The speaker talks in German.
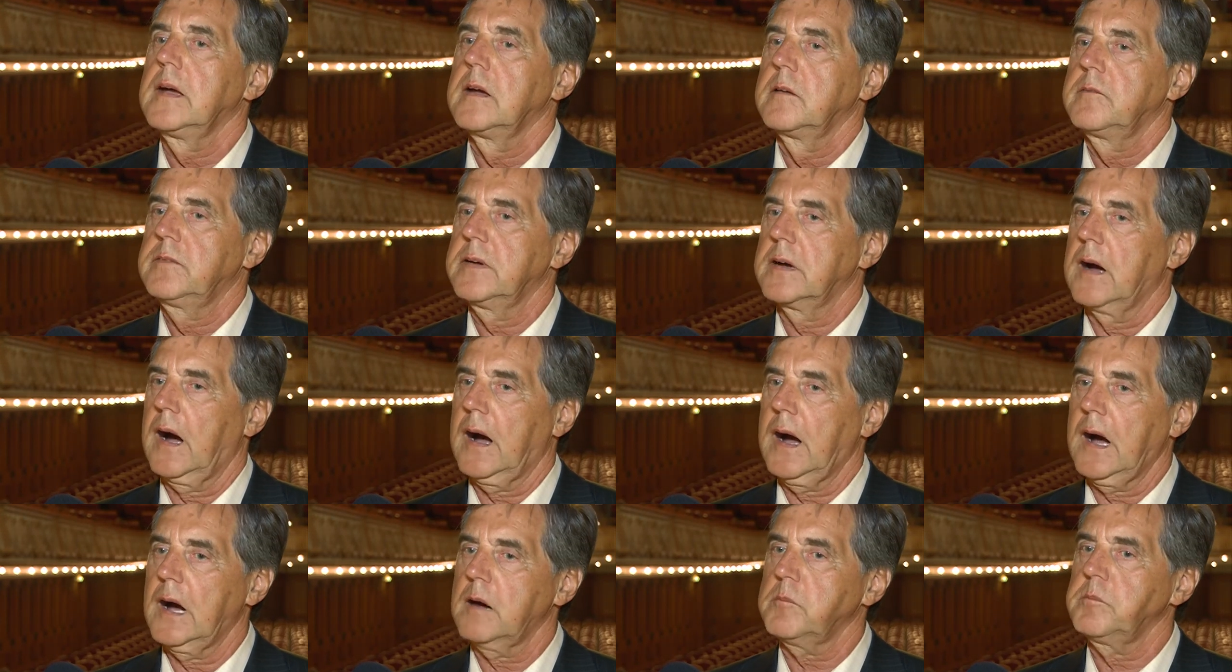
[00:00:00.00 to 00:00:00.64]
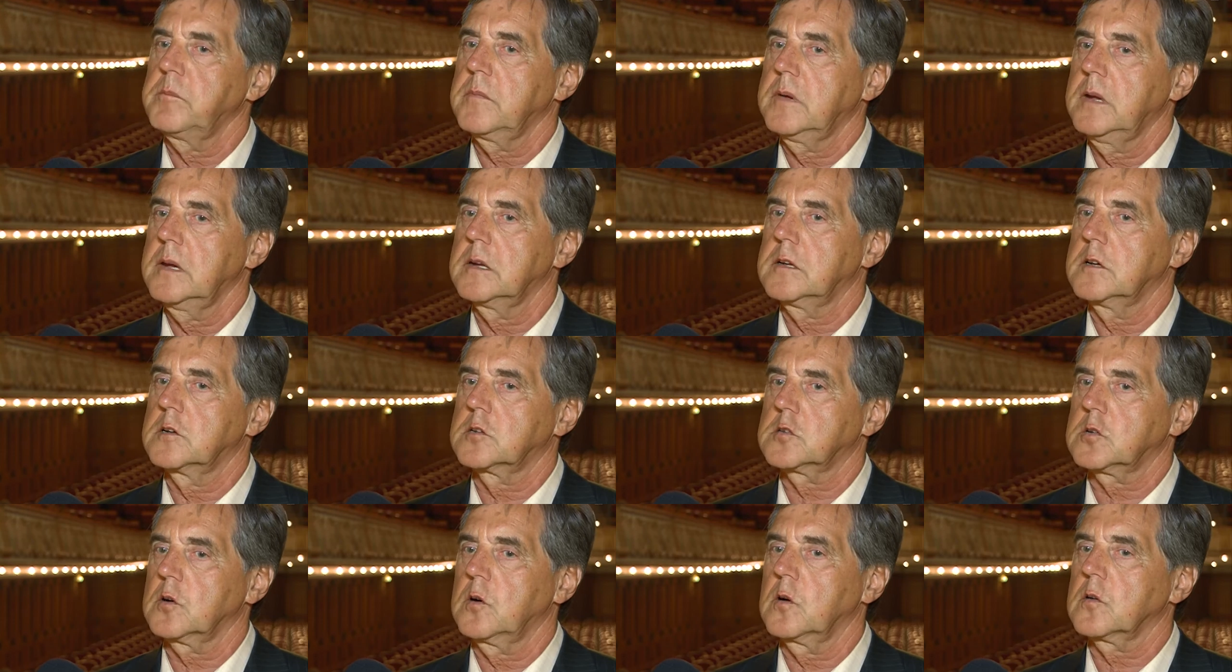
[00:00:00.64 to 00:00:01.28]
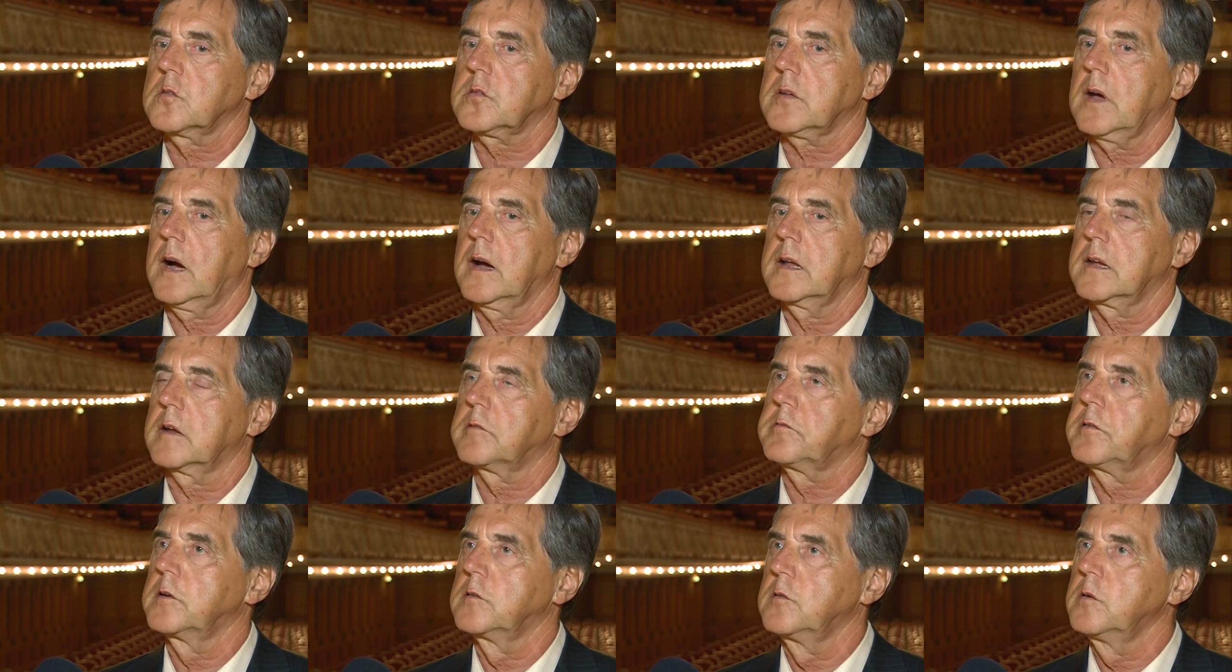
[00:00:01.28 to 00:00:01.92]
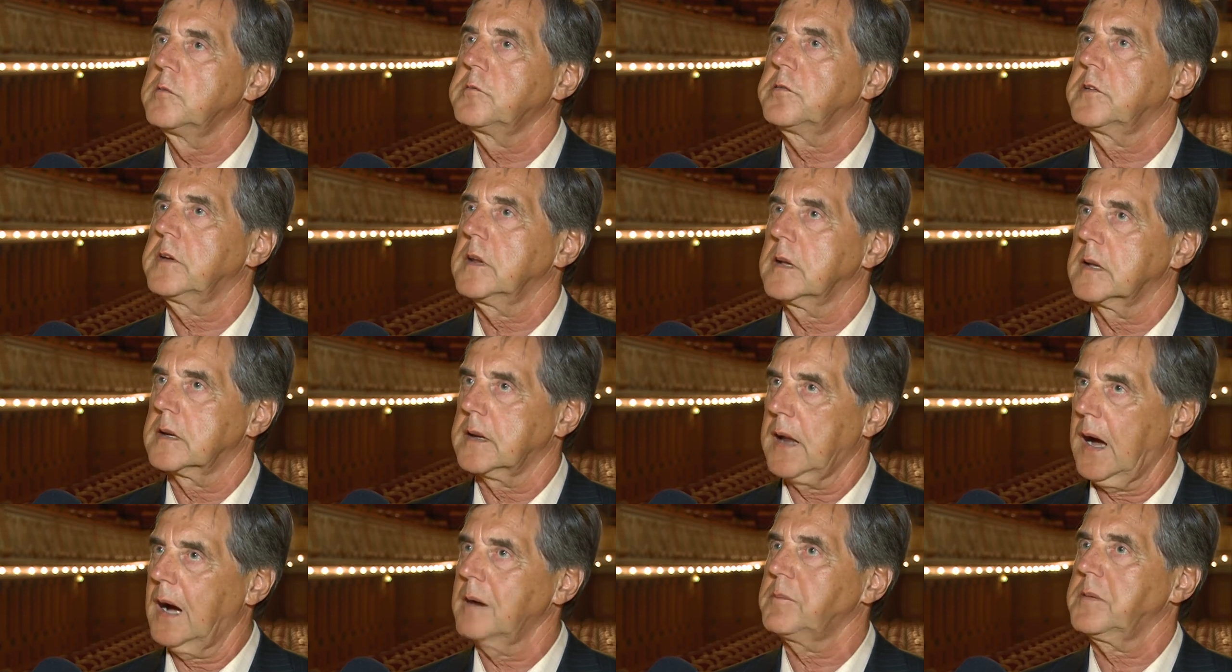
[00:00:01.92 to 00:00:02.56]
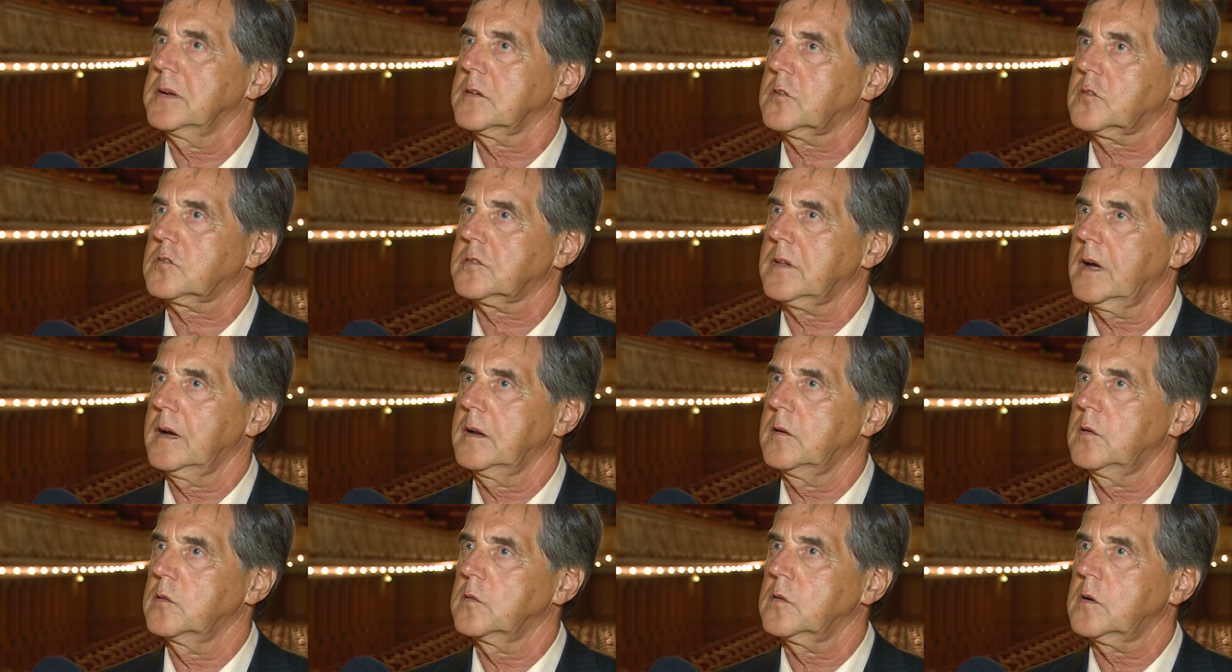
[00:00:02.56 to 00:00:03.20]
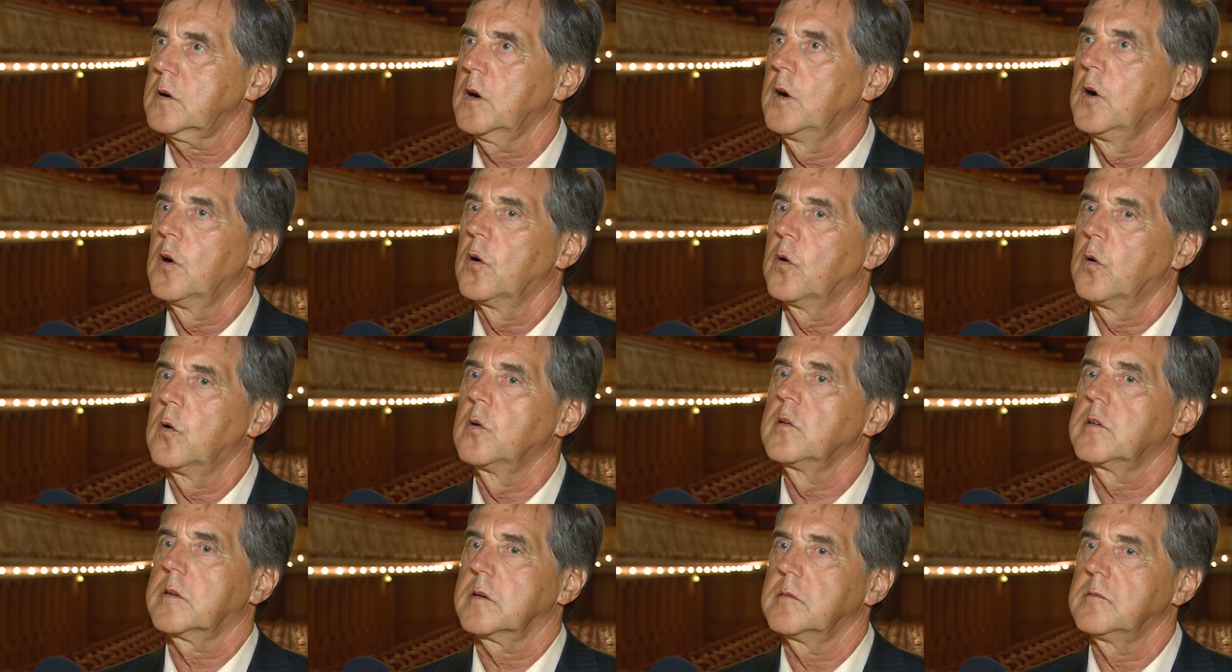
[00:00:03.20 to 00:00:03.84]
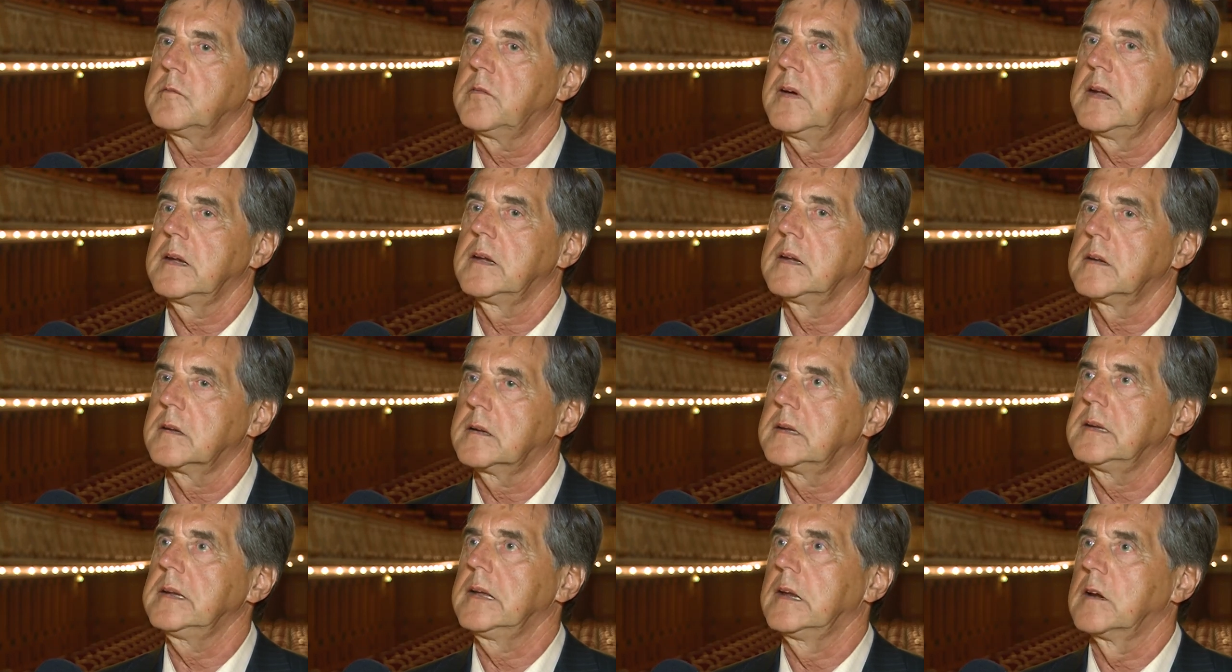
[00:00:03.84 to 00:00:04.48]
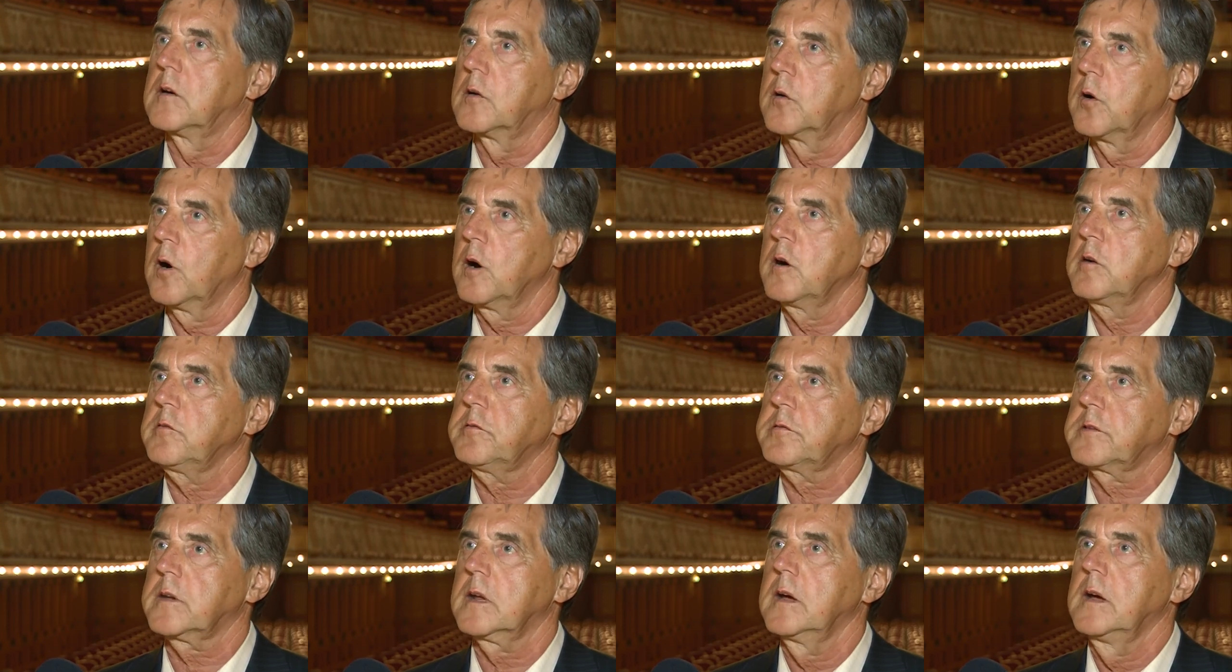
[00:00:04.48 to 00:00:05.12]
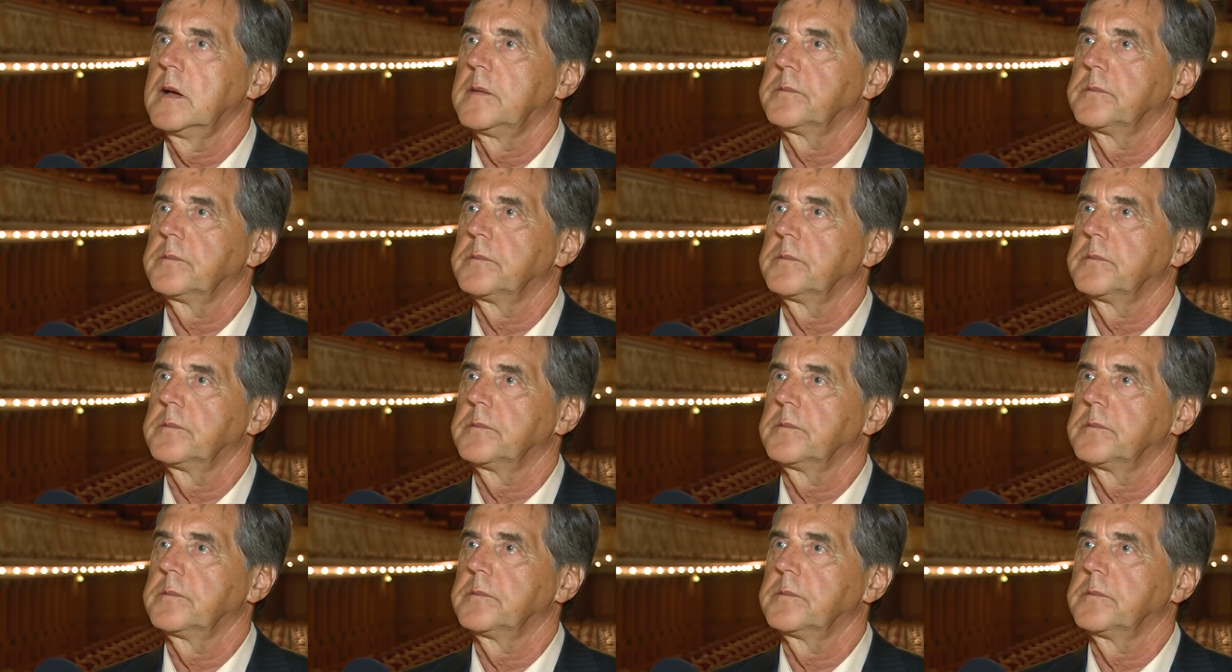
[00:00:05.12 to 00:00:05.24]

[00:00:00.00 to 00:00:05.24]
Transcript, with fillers: wir haben hier die Chance einer vernünftigen Arbeitsteilung und wenn die läuft,